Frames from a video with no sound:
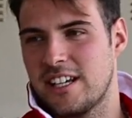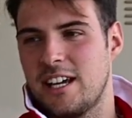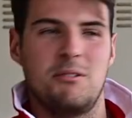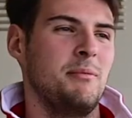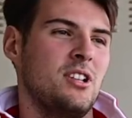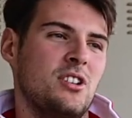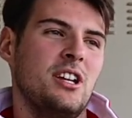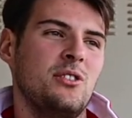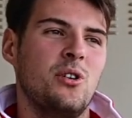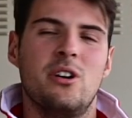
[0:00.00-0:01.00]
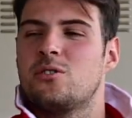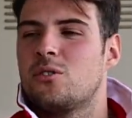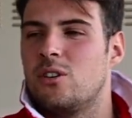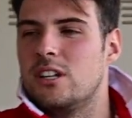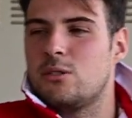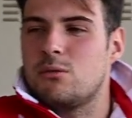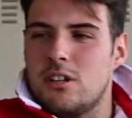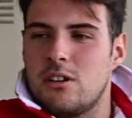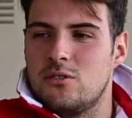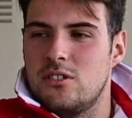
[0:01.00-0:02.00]
chiamo i miei genitori, sono lì
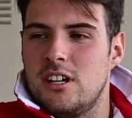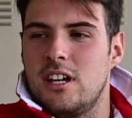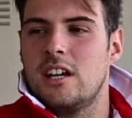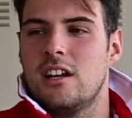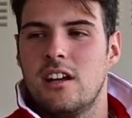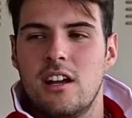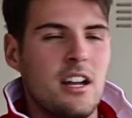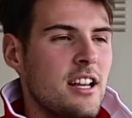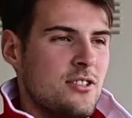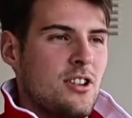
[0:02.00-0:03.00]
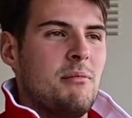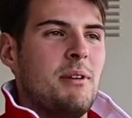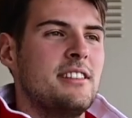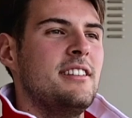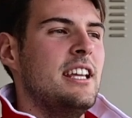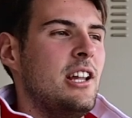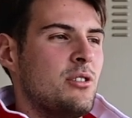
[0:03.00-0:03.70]
tutti così, escono al mattino,